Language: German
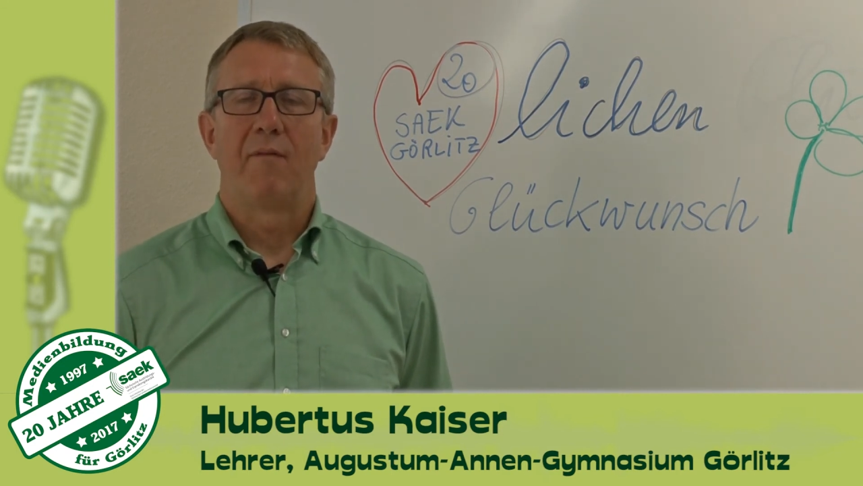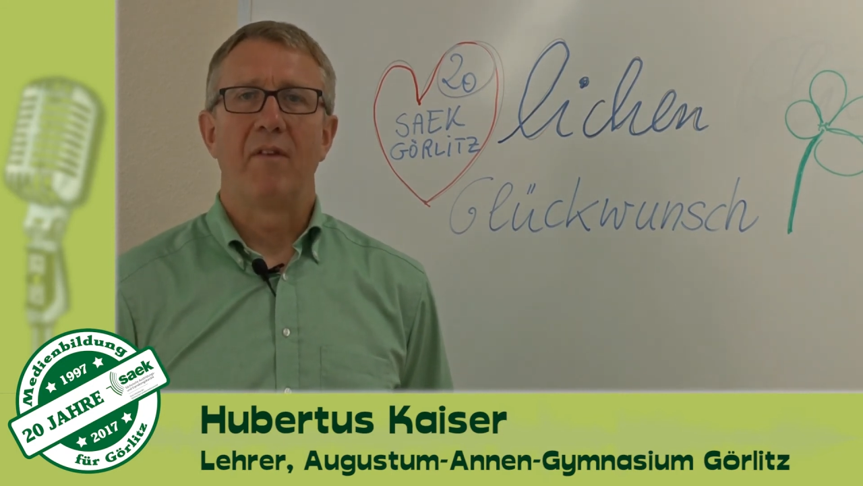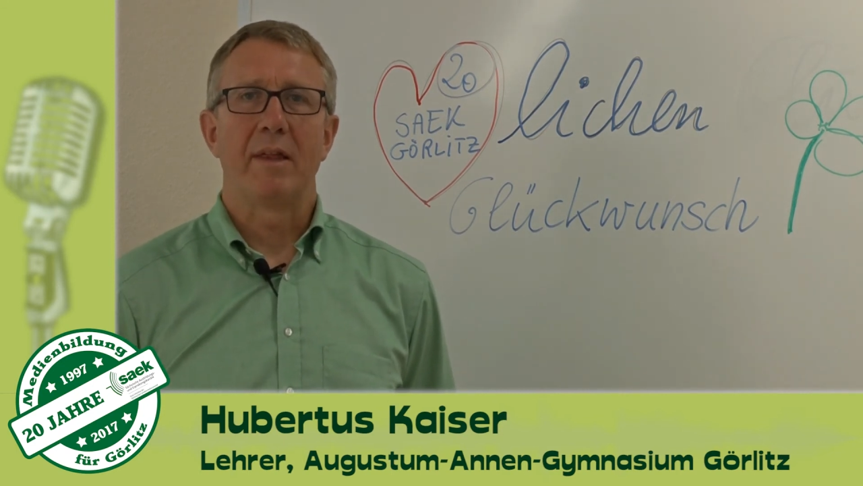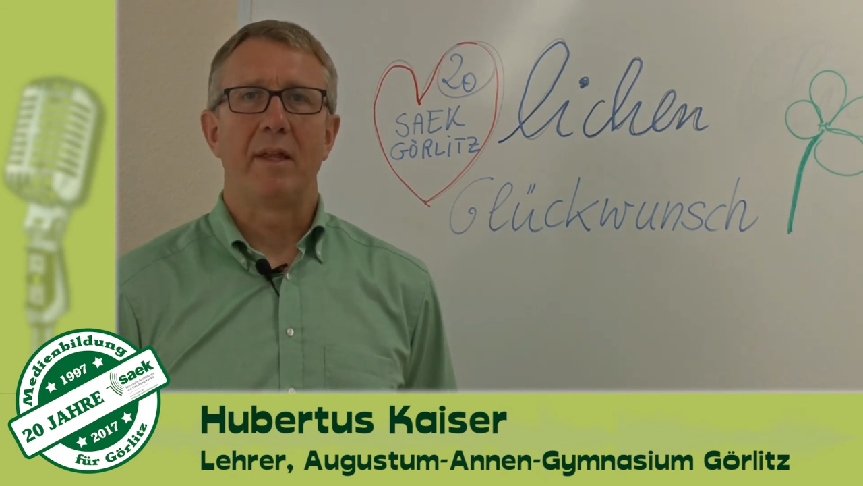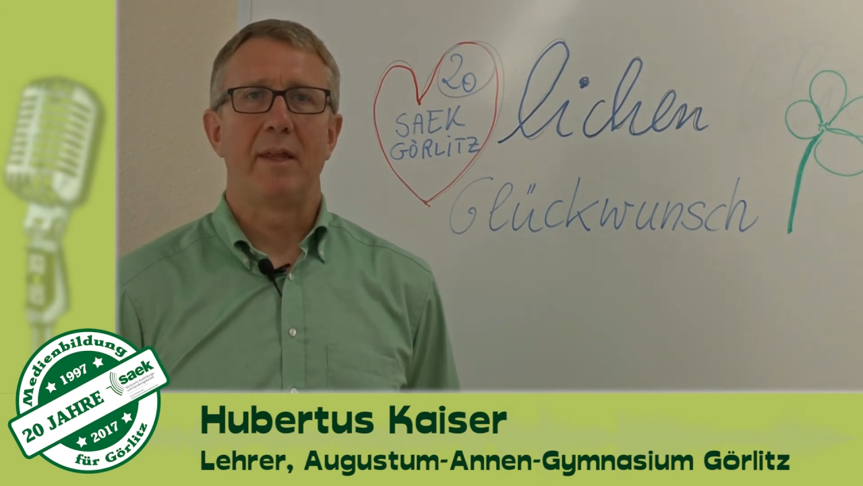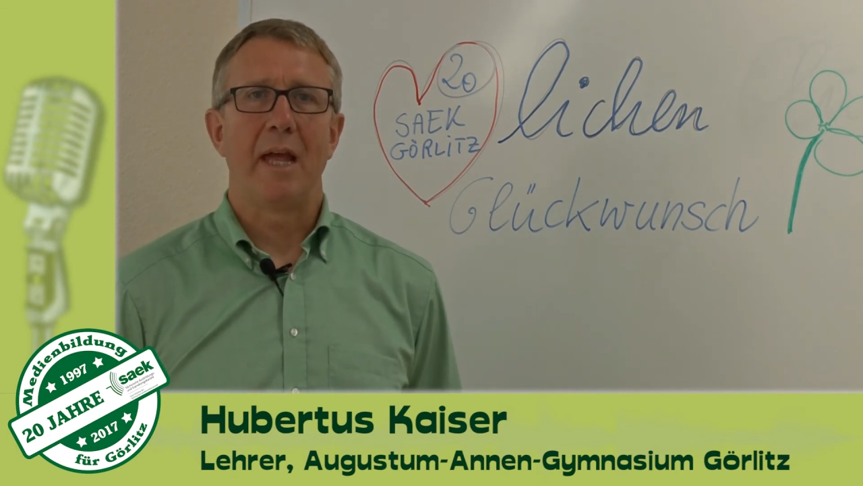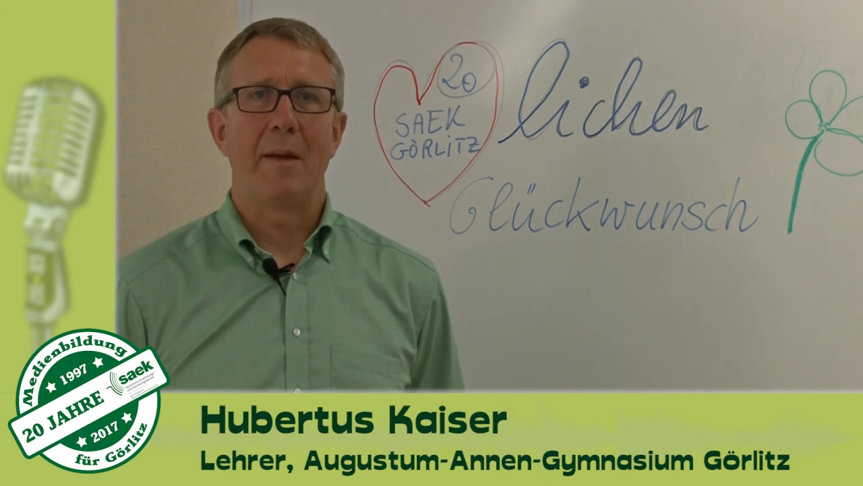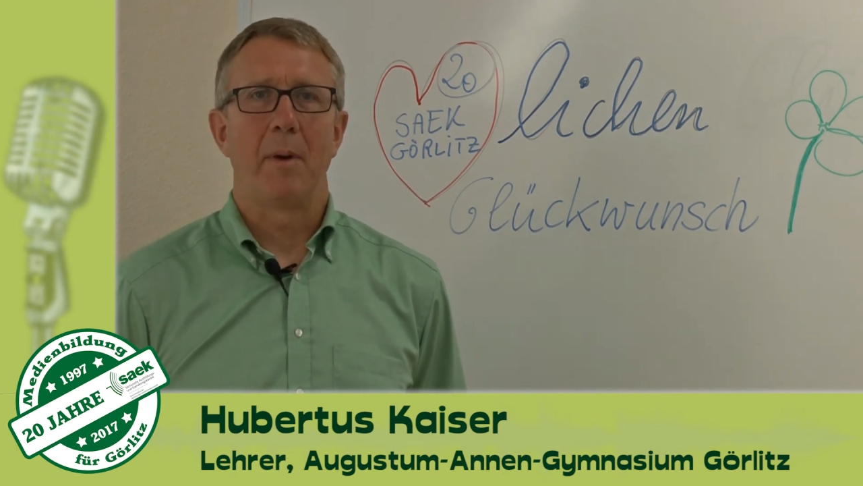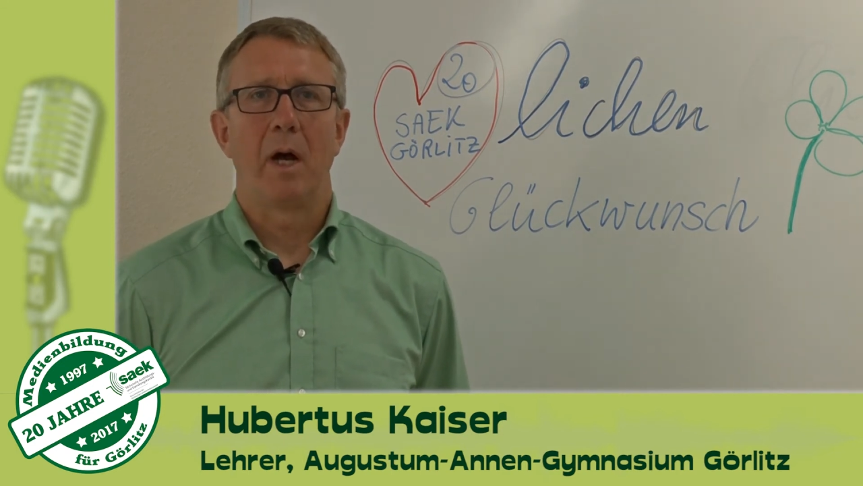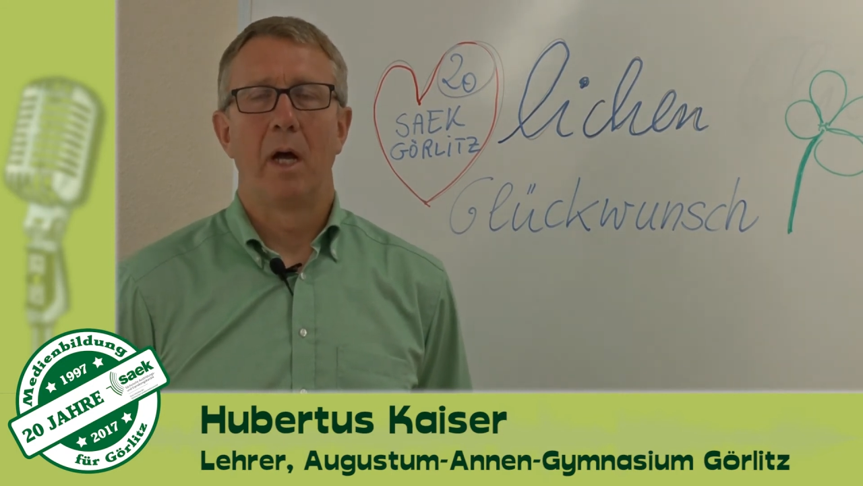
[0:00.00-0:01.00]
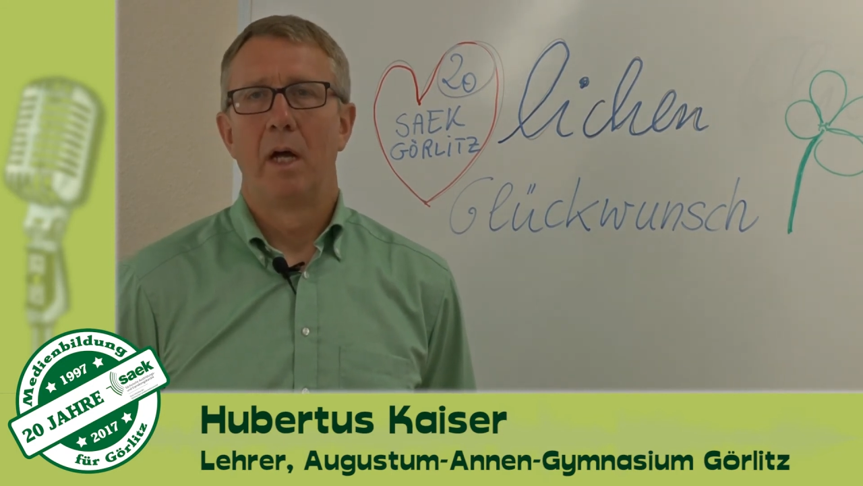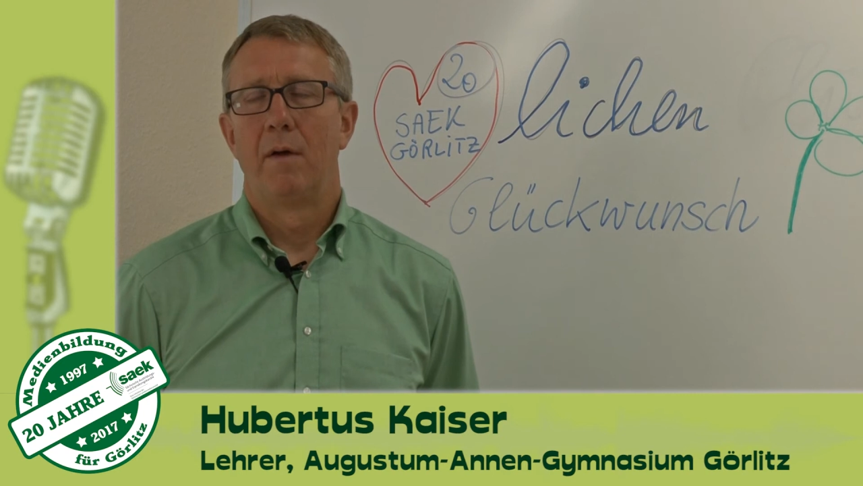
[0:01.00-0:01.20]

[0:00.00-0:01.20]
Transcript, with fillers: was sie selber